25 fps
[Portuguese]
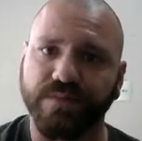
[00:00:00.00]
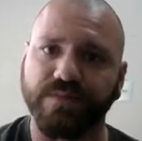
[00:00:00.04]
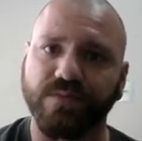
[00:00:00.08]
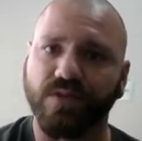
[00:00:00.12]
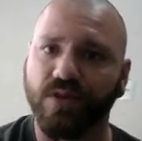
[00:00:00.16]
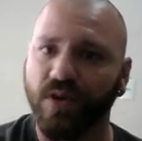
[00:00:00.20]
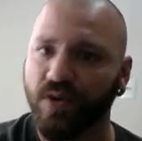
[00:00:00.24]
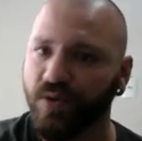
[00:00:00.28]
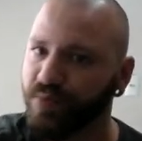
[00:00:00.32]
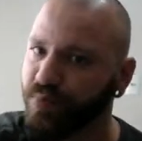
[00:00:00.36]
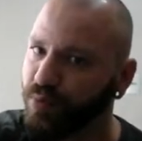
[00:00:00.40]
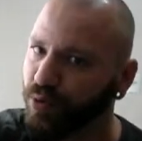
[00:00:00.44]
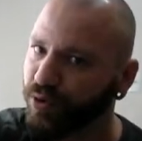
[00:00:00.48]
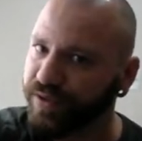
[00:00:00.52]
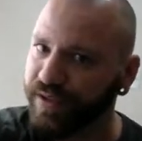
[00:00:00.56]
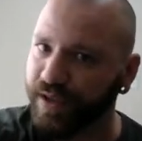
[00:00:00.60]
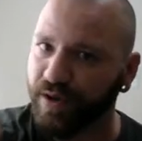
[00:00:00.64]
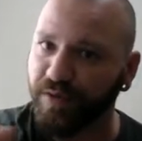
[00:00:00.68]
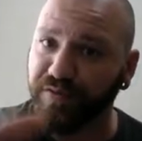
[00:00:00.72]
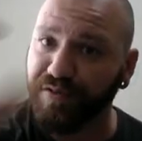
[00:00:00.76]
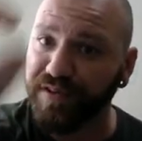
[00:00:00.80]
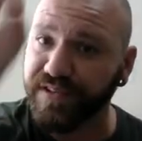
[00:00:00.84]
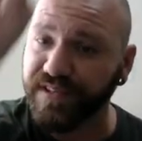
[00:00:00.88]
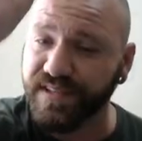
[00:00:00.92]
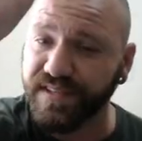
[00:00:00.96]
Então botei, eu
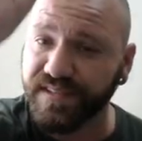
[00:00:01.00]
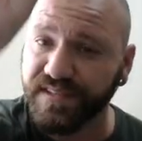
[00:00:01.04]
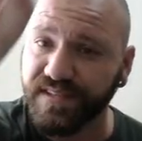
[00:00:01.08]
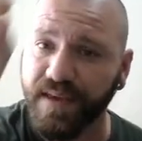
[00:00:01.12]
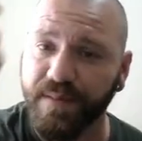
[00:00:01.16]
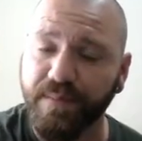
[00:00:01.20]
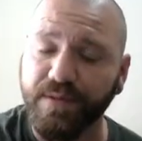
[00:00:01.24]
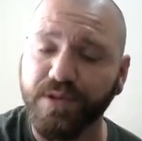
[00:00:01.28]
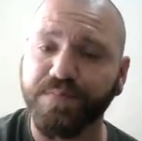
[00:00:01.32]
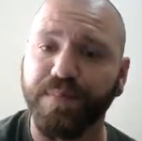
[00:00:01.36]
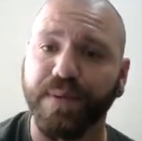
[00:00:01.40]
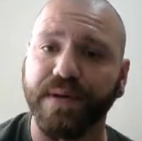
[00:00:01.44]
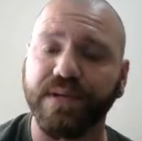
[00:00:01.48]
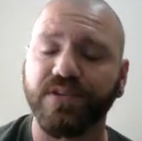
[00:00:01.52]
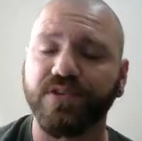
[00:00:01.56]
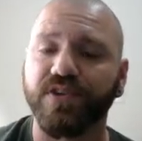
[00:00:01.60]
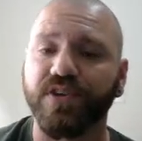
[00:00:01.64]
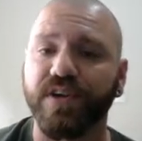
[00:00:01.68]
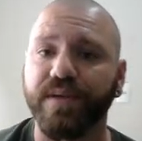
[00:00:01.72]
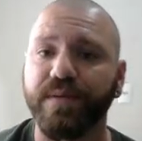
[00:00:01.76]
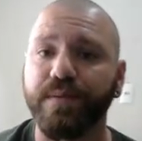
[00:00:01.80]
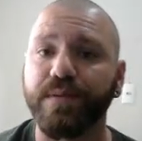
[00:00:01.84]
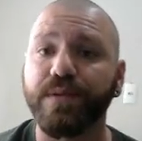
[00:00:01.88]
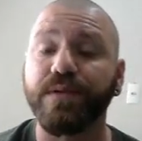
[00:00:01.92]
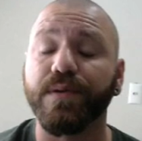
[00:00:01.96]
fiz esse esquema de
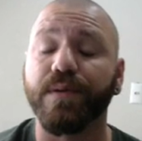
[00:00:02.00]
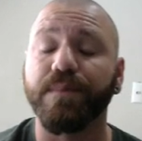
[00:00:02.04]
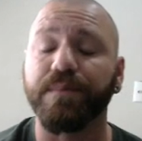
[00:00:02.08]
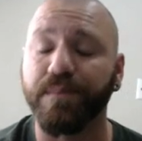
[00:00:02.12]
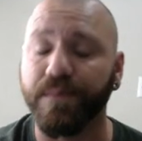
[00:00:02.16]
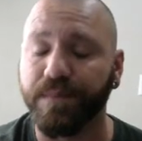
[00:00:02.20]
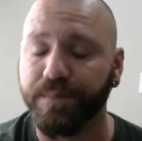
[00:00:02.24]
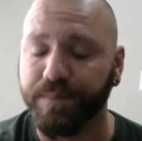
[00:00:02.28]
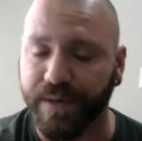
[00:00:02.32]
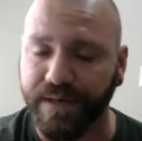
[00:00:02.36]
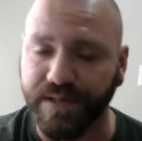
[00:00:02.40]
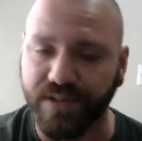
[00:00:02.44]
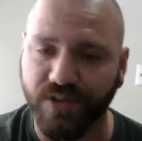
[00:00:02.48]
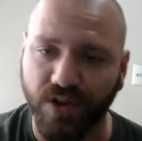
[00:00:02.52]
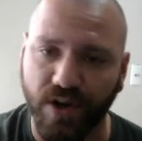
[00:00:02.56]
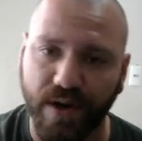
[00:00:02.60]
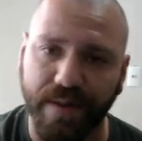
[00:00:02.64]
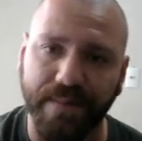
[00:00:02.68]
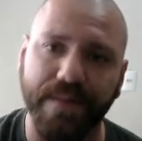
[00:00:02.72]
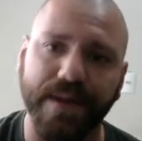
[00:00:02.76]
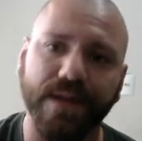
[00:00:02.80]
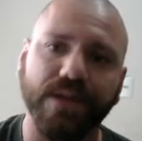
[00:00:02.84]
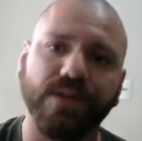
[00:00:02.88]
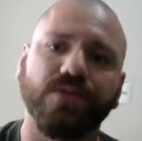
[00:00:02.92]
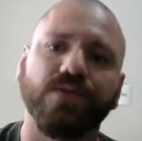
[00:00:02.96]
particionamento,
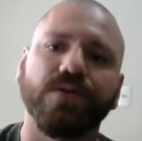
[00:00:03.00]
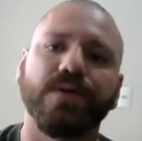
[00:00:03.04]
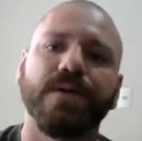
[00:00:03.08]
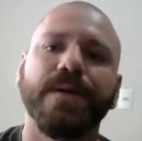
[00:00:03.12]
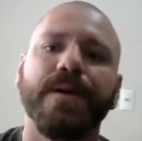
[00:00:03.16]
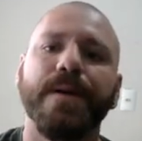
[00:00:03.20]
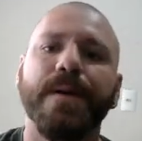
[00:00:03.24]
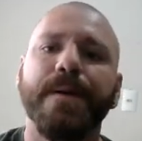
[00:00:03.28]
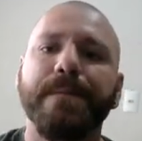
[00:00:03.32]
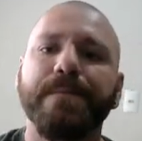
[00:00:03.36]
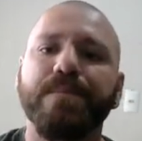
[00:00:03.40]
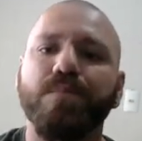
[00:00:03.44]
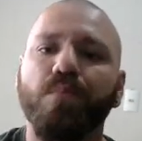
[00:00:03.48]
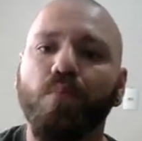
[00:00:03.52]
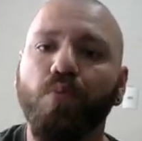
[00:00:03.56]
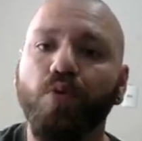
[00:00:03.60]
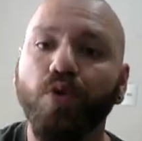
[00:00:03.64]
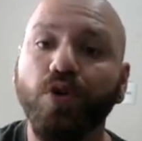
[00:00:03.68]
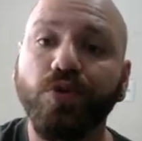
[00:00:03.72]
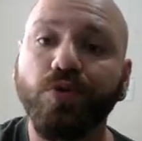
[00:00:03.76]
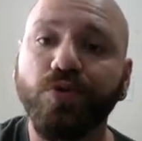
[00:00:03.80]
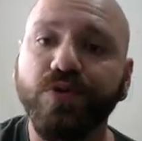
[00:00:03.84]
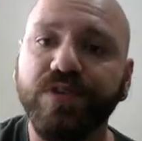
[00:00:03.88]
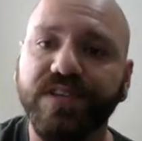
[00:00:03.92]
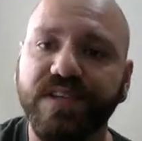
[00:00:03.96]
particionamento
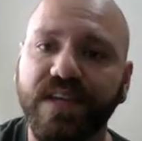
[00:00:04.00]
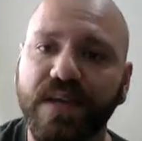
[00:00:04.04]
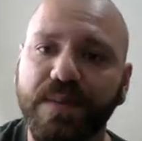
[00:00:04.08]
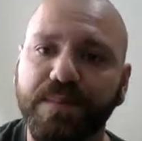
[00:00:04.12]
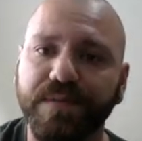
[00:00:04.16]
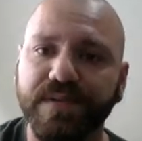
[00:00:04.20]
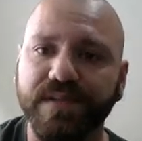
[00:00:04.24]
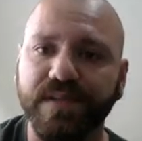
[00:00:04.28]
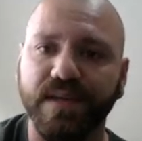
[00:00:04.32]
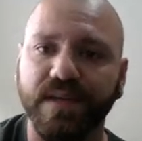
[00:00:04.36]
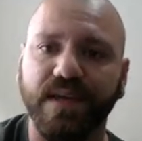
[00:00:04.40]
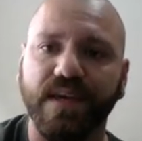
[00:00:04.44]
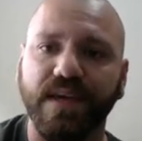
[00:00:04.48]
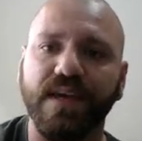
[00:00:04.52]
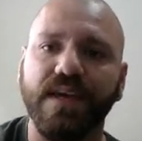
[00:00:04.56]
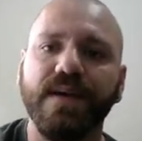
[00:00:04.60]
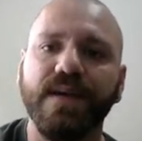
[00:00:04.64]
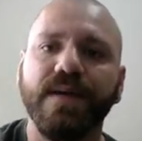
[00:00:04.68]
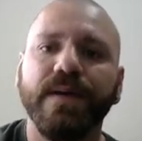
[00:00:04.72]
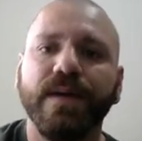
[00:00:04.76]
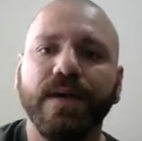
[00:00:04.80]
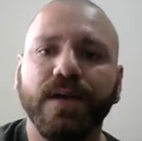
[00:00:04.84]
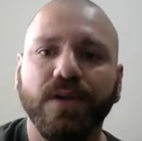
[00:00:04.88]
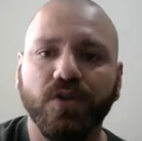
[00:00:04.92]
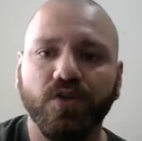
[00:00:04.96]
muito simples aqui,
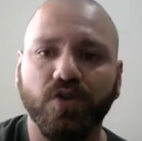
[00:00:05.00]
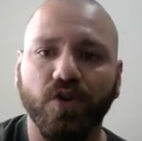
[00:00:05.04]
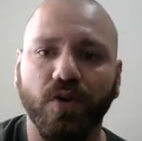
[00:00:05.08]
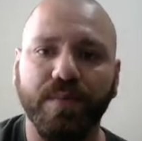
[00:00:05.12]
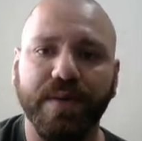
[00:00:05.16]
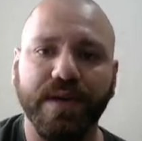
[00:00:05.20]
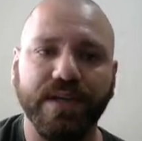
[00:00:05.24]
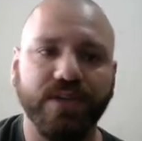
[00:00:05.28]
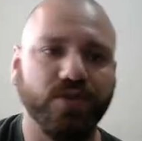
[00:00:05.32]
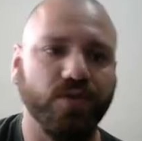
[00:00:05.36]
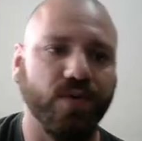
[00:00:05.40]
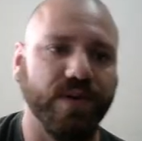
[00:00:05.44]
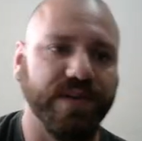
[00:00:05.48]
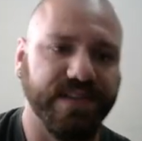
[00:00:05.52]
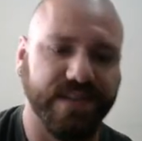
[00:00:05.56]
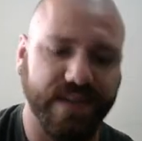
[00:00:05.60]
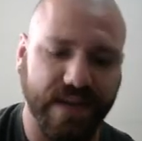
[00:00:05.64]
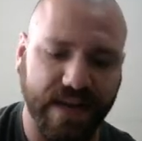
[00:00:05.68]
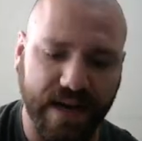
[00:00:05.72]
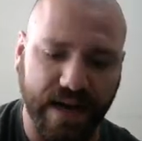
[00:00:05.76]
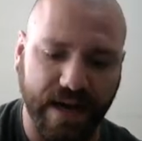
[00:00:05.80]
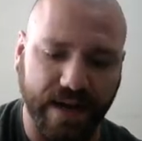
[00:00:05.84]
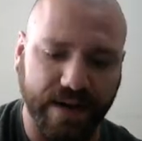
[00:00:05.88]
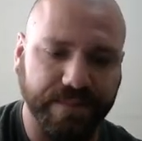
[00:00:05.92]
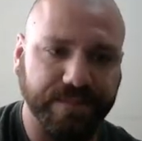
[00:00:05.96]
somente com esse
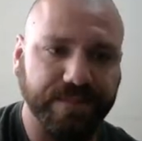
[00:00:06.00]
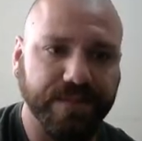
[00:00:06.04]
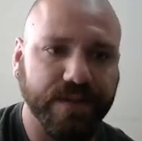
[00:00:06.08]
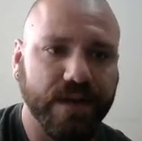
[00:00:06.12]
cara.